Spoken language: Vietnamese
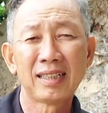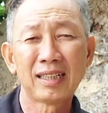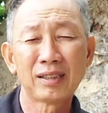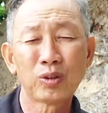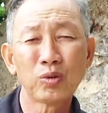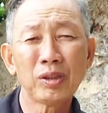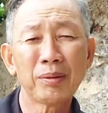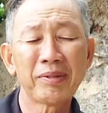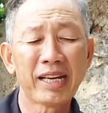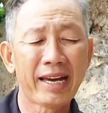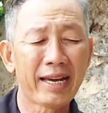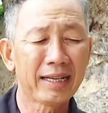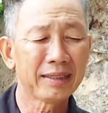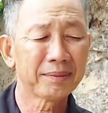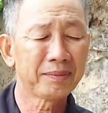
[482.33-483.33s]
bà chủ tìm
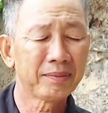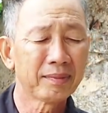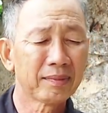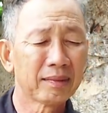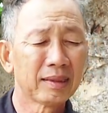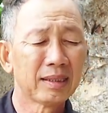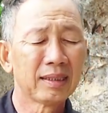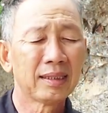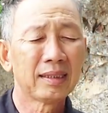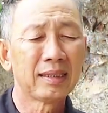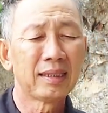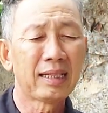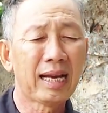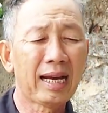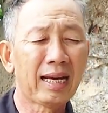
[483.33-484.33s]
vàng
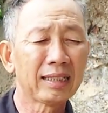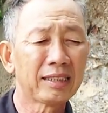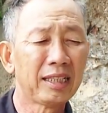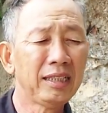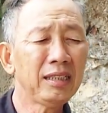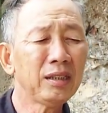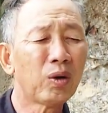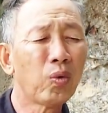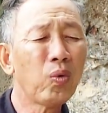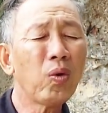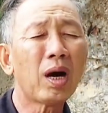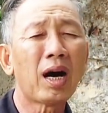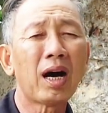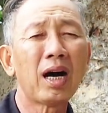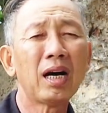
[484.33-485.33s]
là chỉ
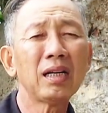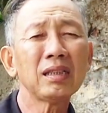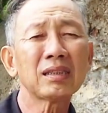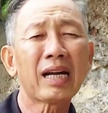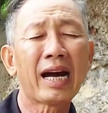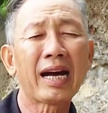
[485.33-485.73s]
ngủ ở